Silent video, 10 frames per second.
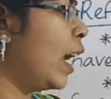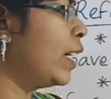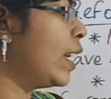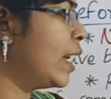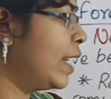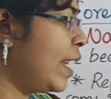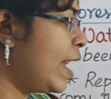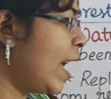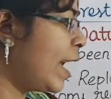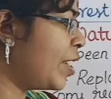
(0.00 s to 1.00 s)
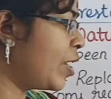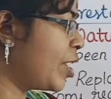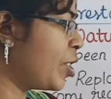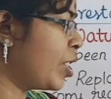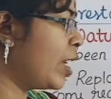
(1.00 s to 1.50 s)
அண்ட்
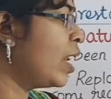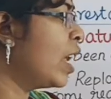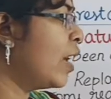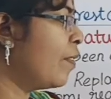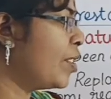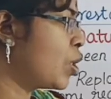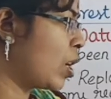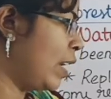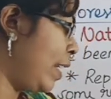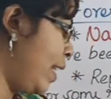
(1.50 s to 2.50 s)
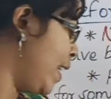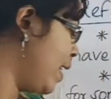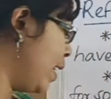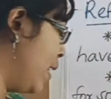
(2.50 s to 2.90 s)
டீஹைட்ரேஷன் விச் ஆர் லீடிங்